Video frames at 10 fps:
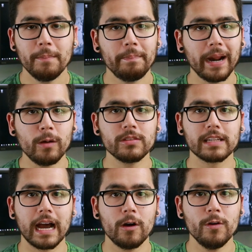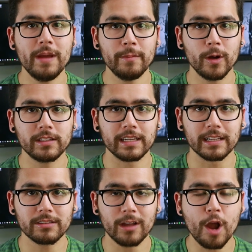Para usar o
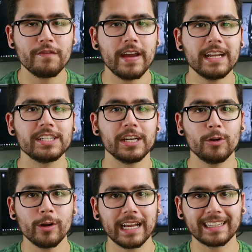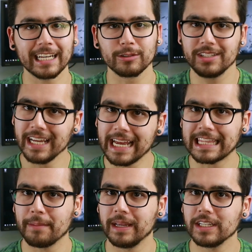BM800, ao invés de conectado
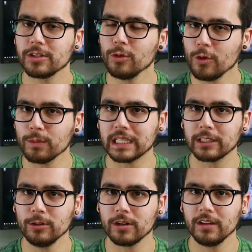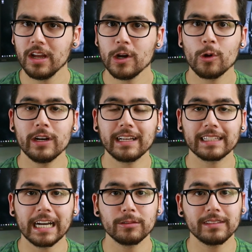diretamente no computador,
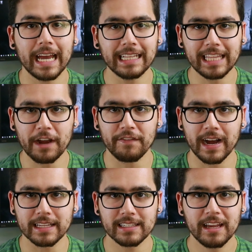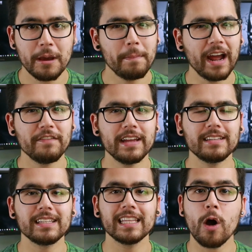conectado na interface para ver
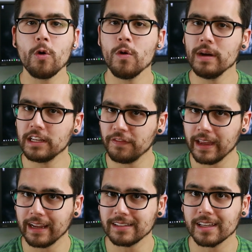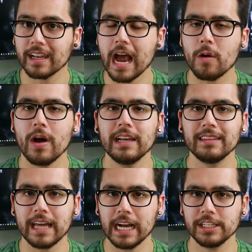se dá alguma diferença na
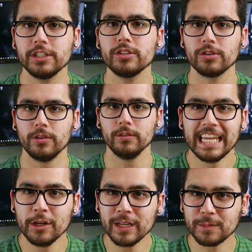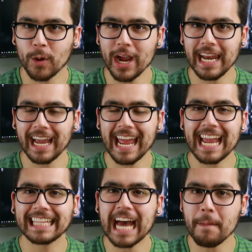qualidade de som. E um spoiler é
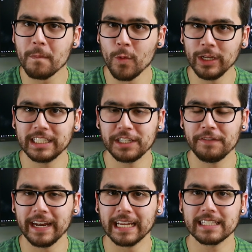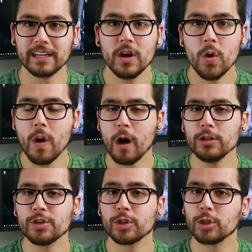que dá muita diferença. O
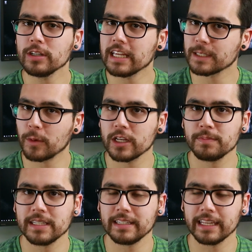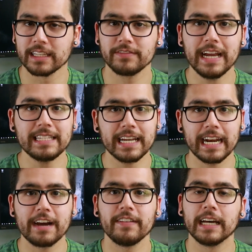áudio de todas as próximas cenas vai ser
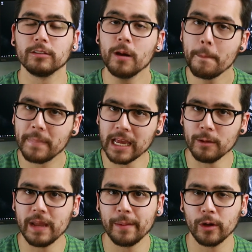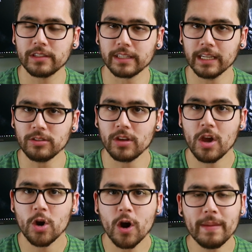gravado pelo BM800,
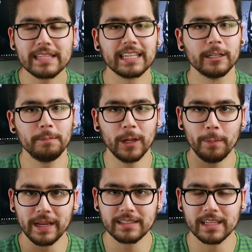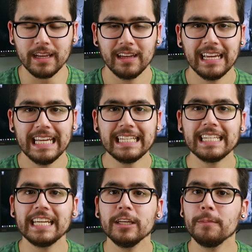começando pelo PC e
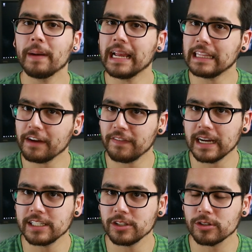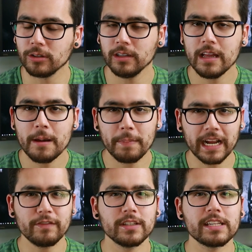seguindo para a interface de som para
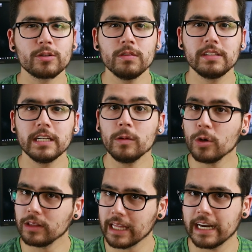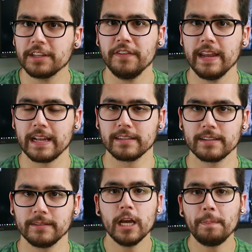que vocês consigam notar a
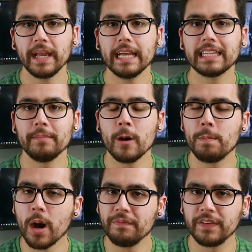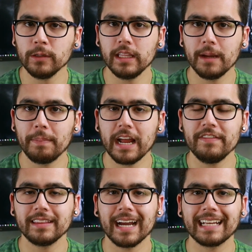diferença. E eu peguei também um pop filter para
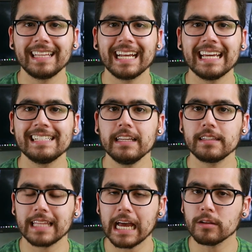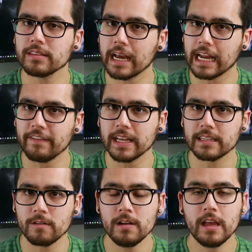evitar que tenha aqueles estalos na
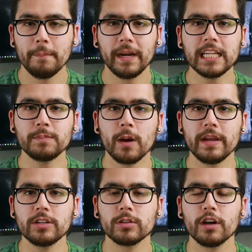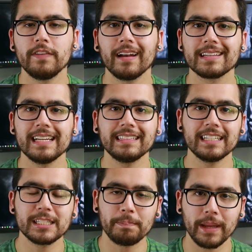gravação, principalmente quando eu falo as
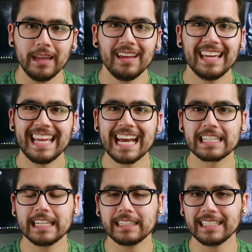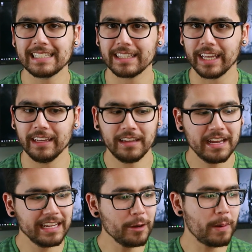letras P e as letras T.
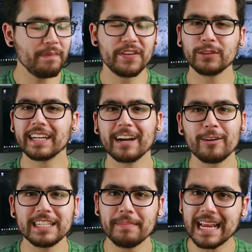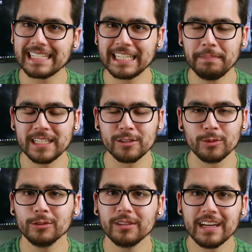E o pop filter é a coisa mais simples do
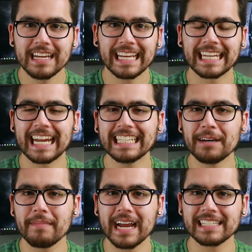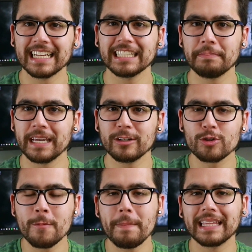mundo, que é nada mais nada
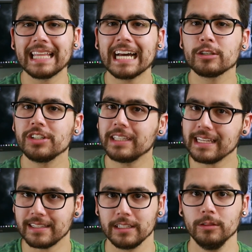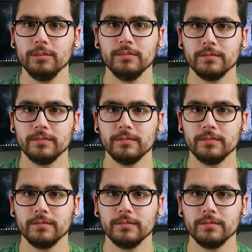menos que um pedaço de tecido.